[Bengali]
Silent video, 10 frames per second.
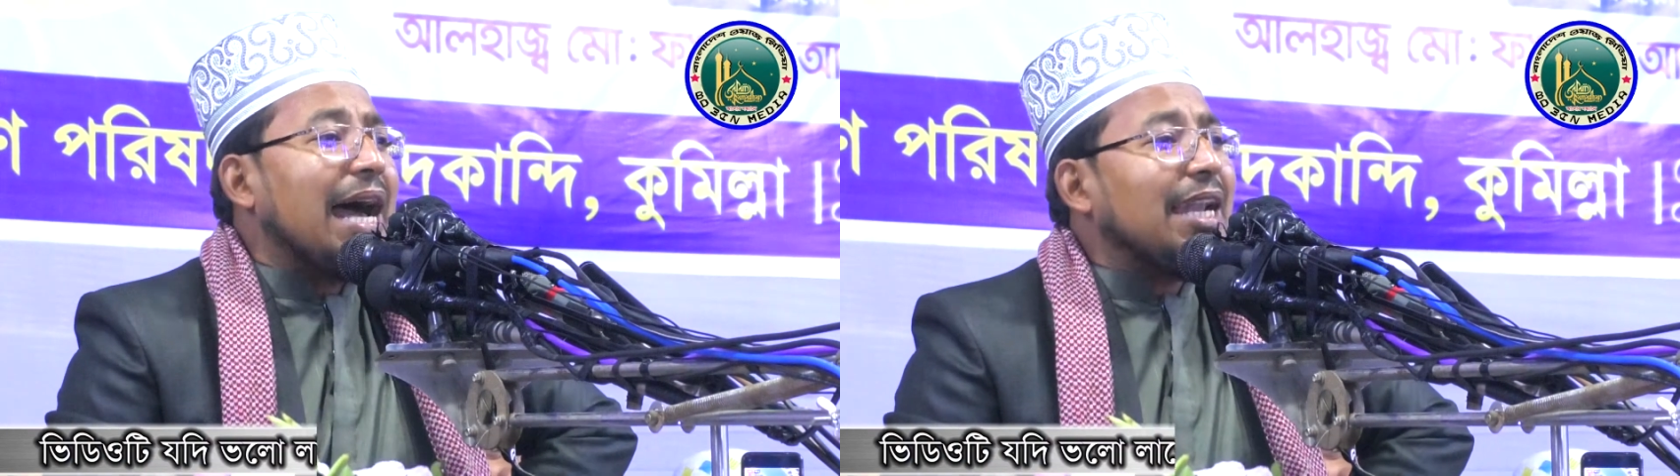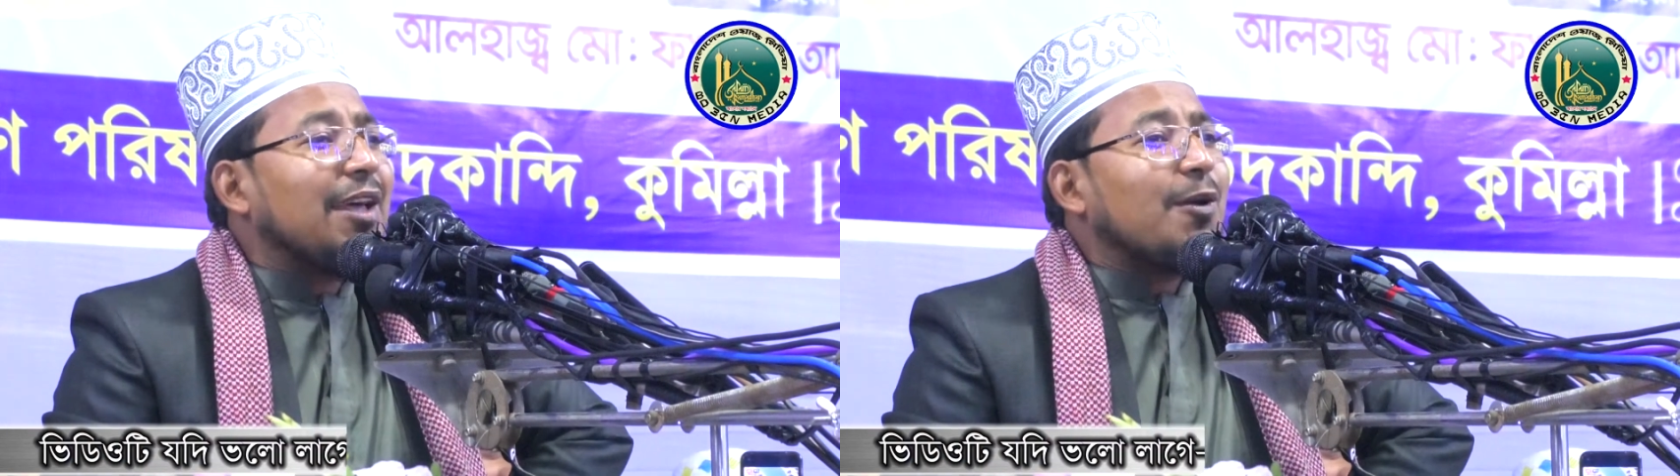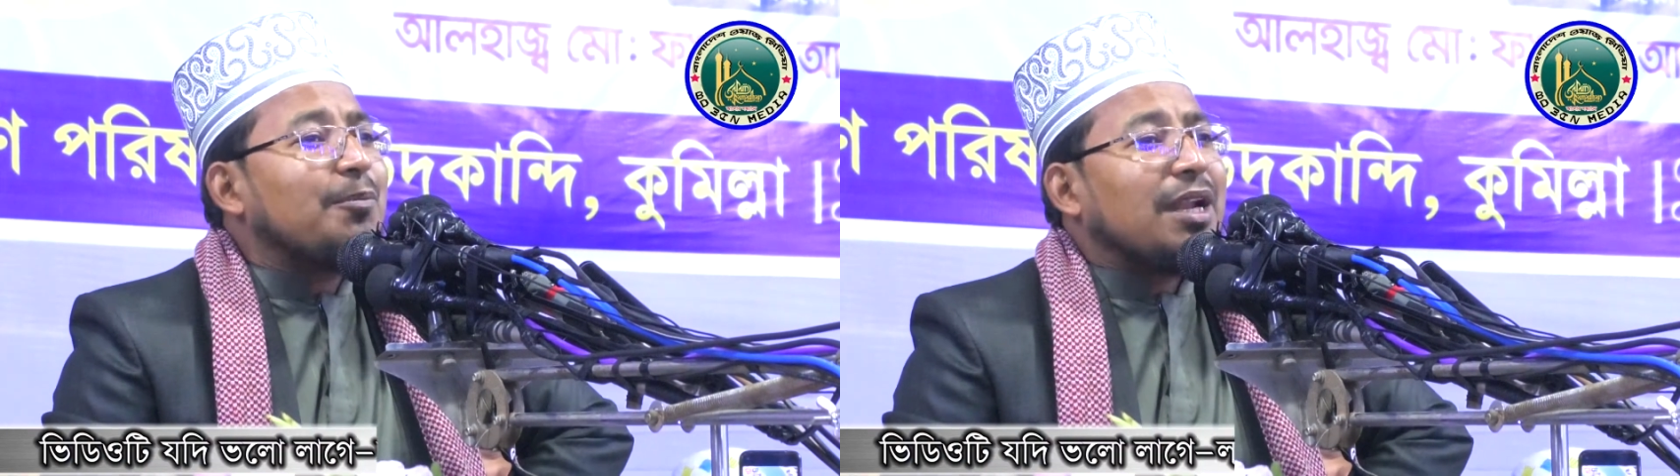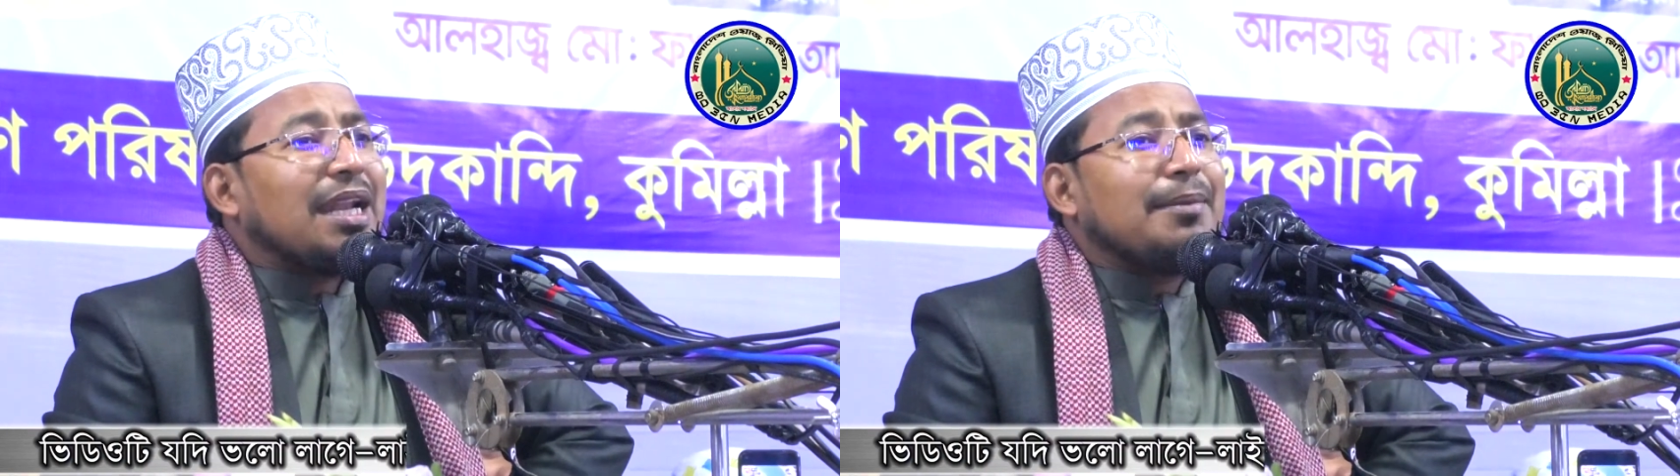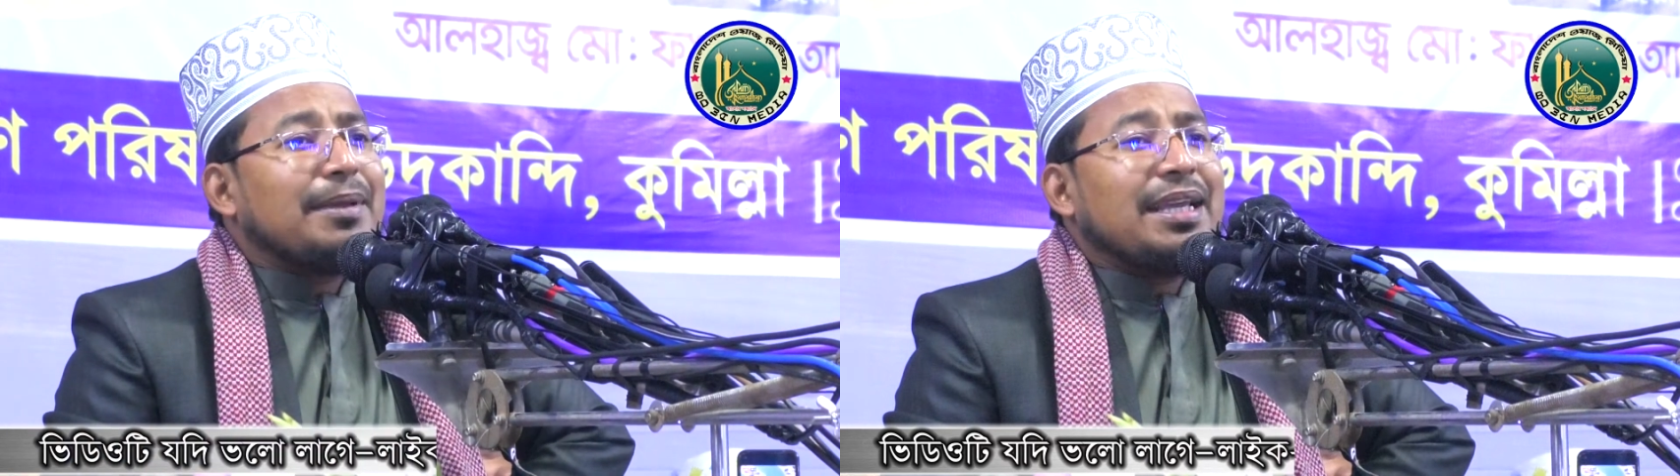আল্লাহ রব্বুল
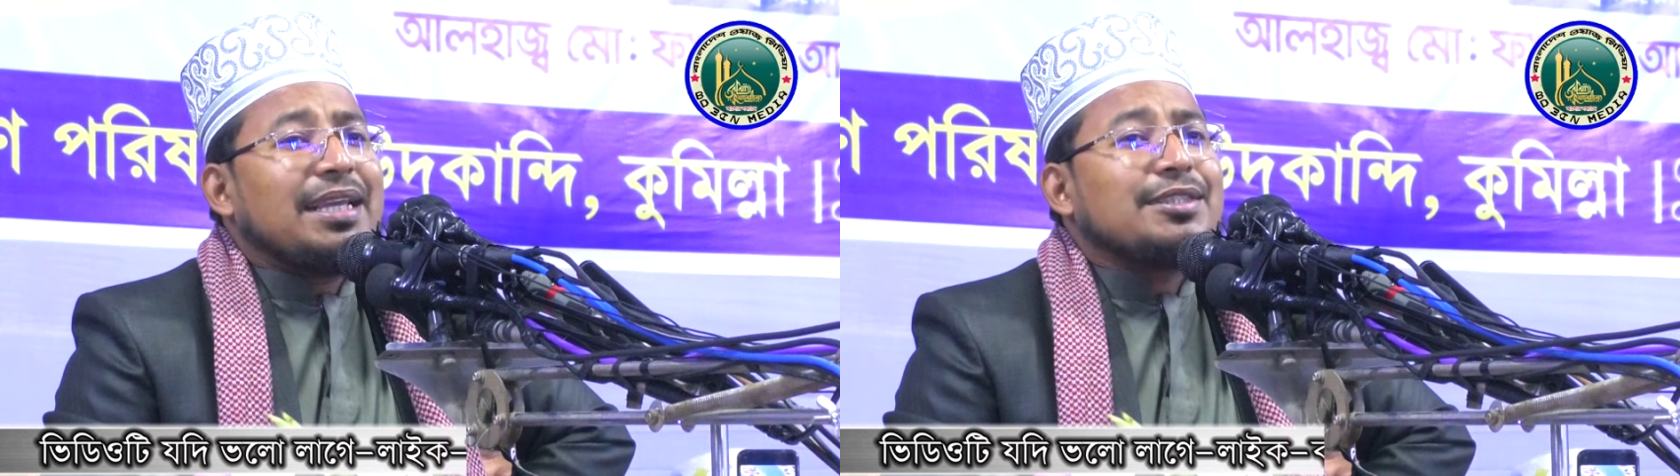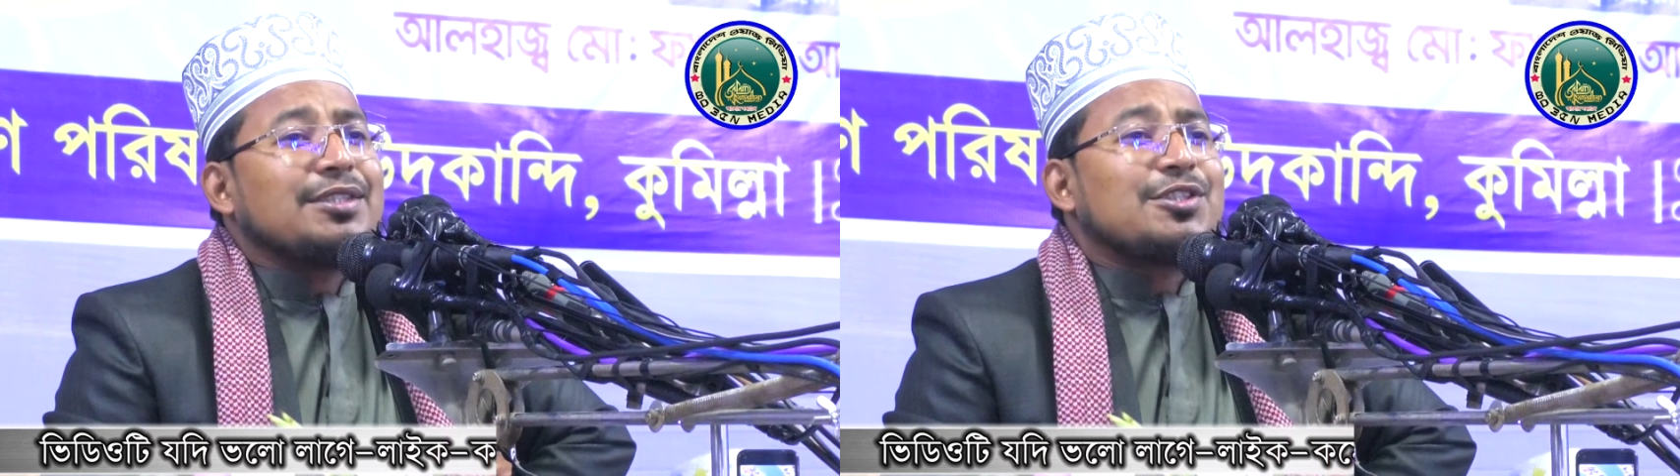আলমিন